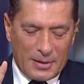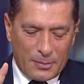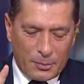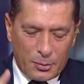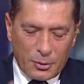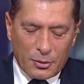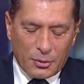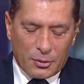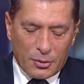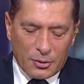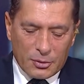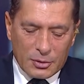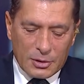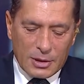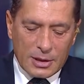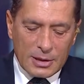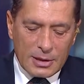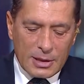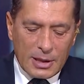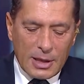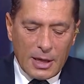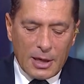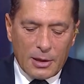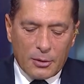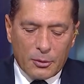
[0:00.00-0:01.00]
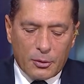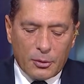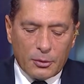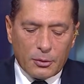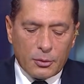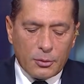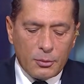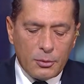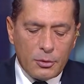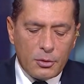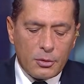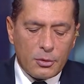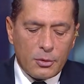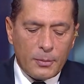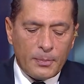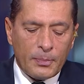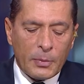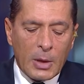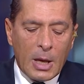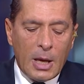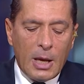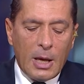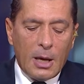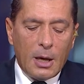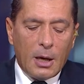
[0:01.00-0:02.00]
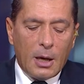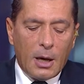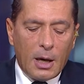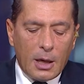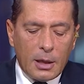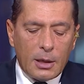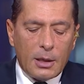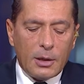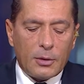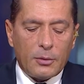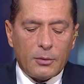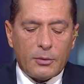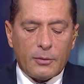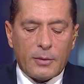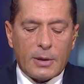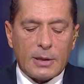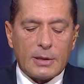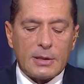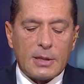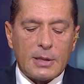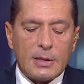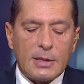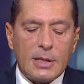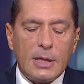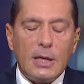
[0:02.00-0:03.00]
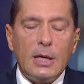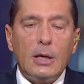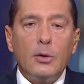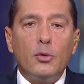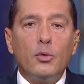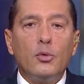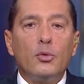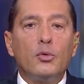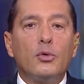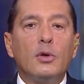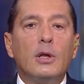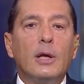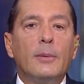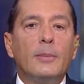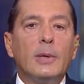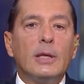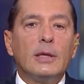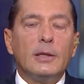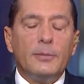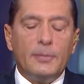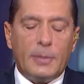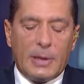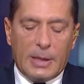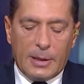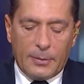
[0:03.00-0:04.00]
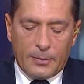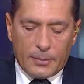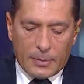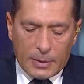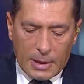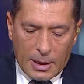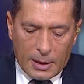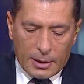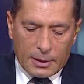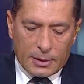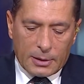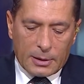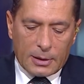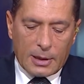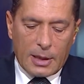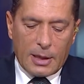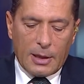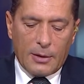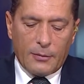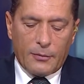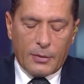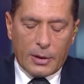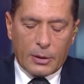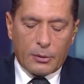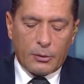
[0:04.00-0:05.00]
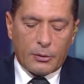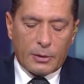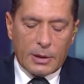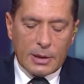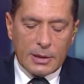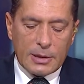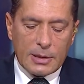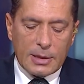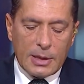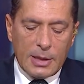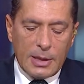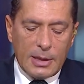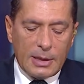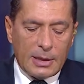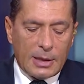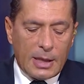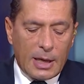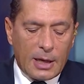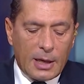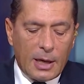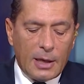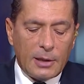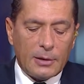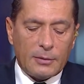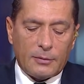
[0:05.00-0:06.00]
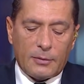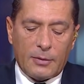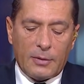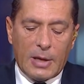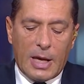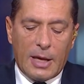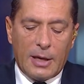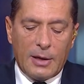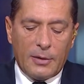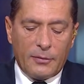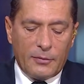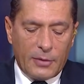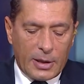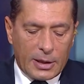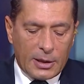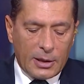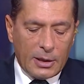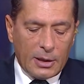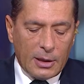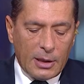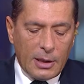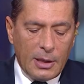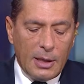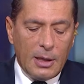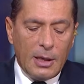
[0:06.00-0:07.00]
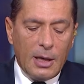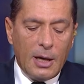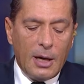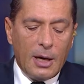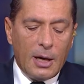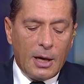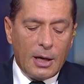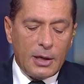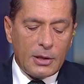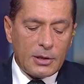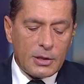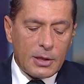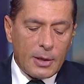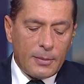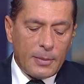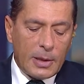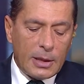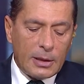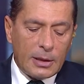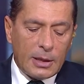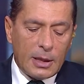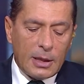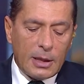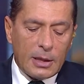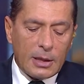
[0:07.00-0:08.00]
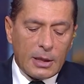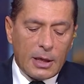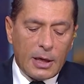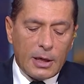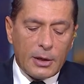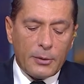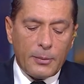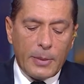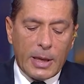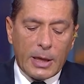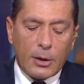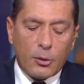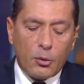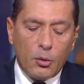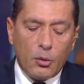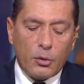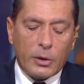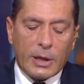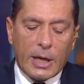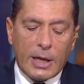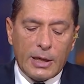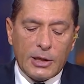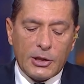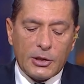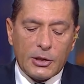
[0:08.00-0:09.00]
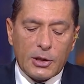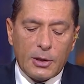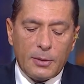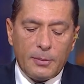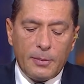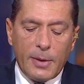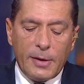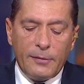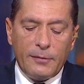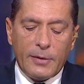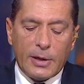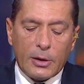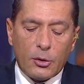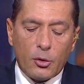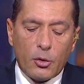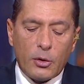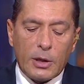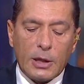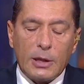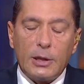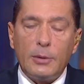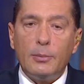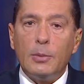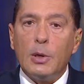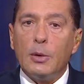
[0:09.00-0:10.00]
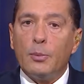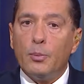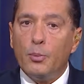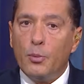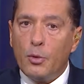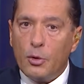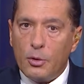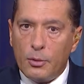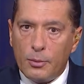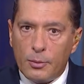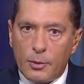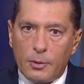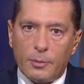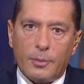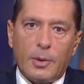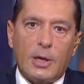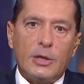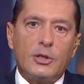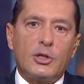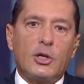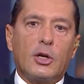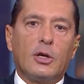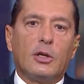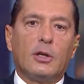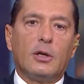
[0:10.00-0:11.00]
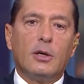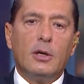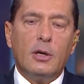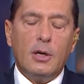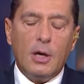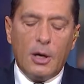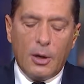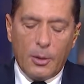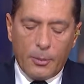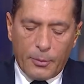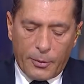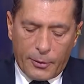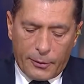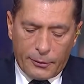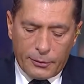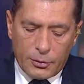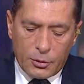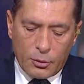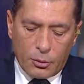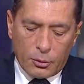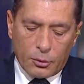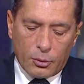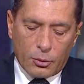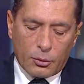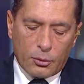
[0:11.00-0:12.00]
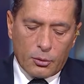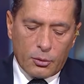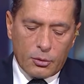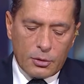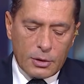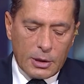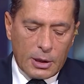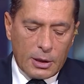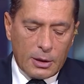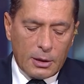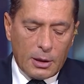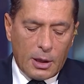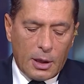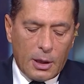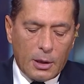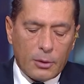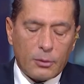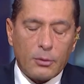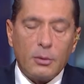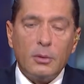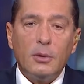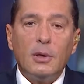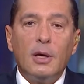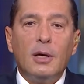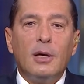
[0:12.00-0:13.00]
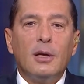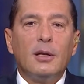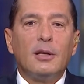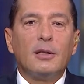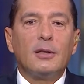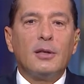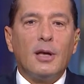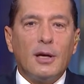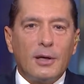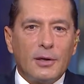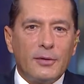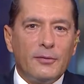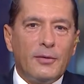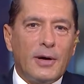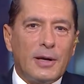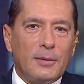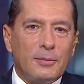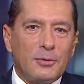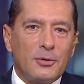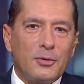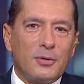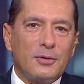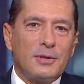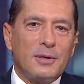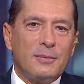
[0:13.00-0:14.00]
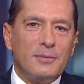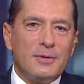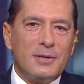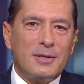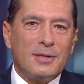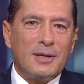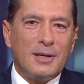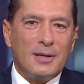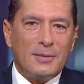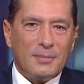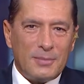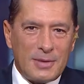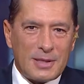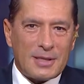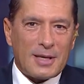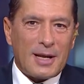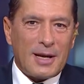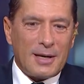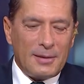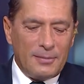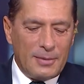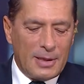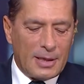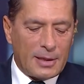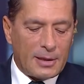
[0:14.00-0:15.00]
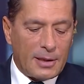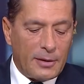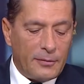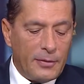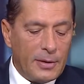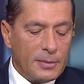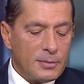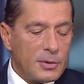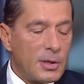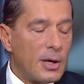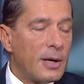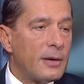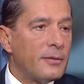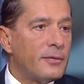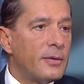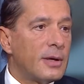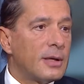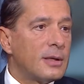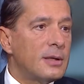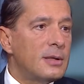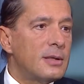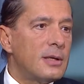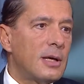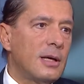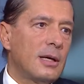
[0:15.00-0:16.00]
Bunu konuşacağız. Değerli konuğumuz Ankara Üniversitesi Uygulamalı Bilimler e, Fakültesi Dekan e, Vekili, aynı zamanda Gayrimenkul Geliştirme ve Yönetimi Bölümü Başkanı Profesör Doktor Sayın Harun Tanrı vermiş hocamız bizlerle birlikte. Efendim şeref verdiniz.